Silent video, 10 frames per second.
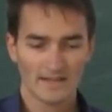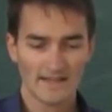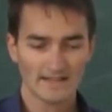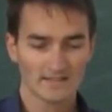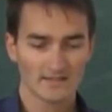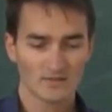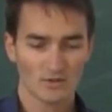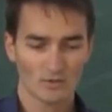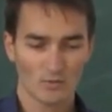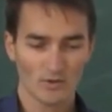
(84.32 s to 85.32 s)
Yet,
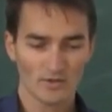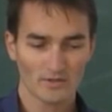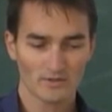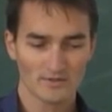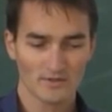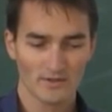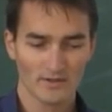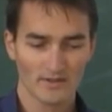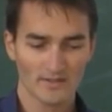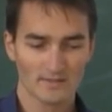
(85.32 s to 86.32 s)
not a word
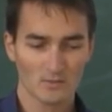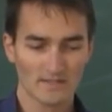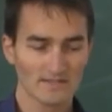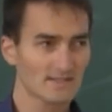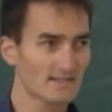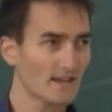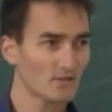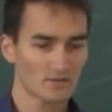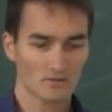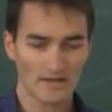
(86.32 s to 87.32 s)
concerning this once
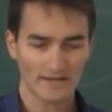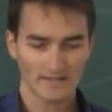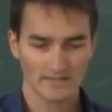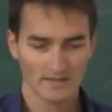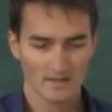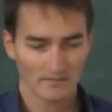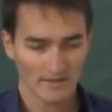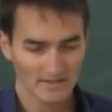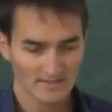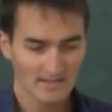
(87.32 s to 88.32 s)
sacred right
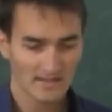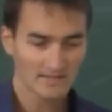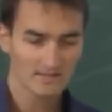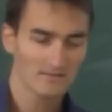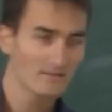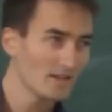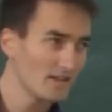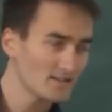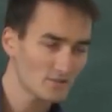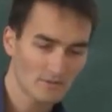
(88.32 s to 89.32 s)
by the state
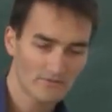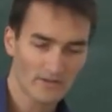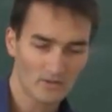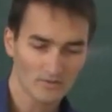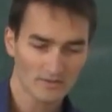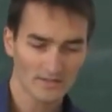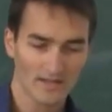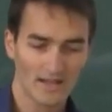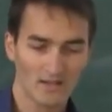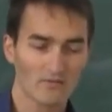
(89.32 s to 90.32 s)
is to be found
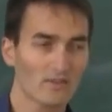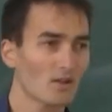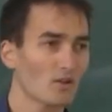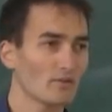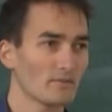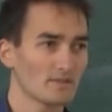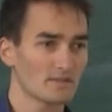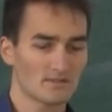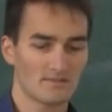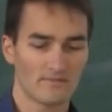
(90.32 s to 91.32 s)
in any of the
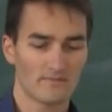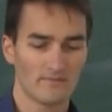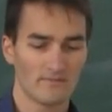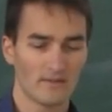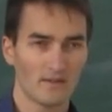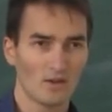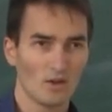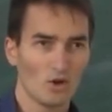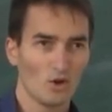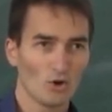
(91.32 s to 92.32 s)
economists.
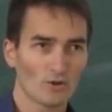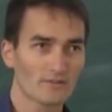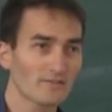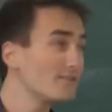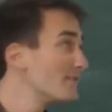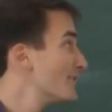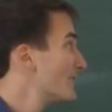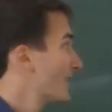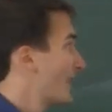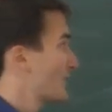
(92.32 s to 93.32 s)
Und
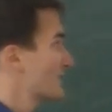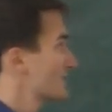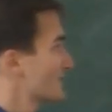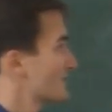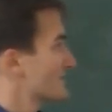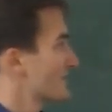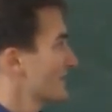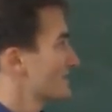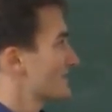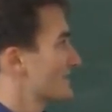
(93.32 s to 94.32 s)
ja, ich fand es ganz
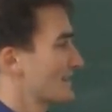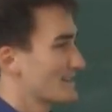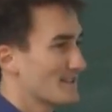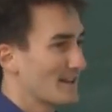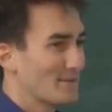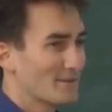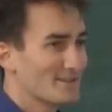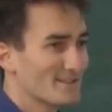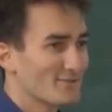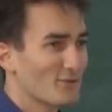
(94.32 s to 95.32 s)
interessant, als ich das gelesen habe,
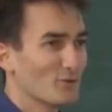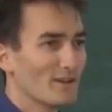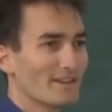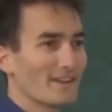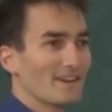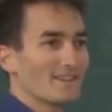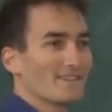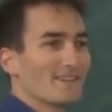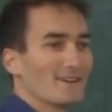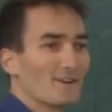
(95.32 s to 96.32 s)
dass das vor 100 Jahren
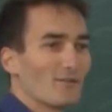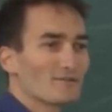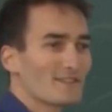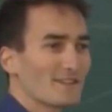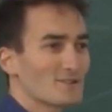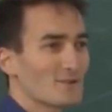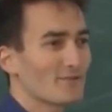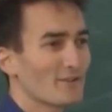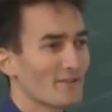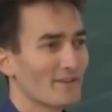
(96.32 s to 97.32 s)
äh, offensichtlich schon
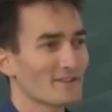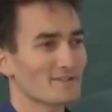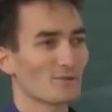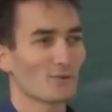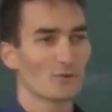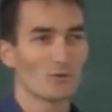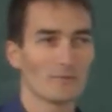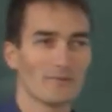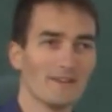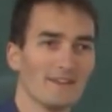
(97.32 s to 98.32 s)
der Fall war, dass die
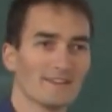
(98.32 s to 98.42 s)
Ökonomen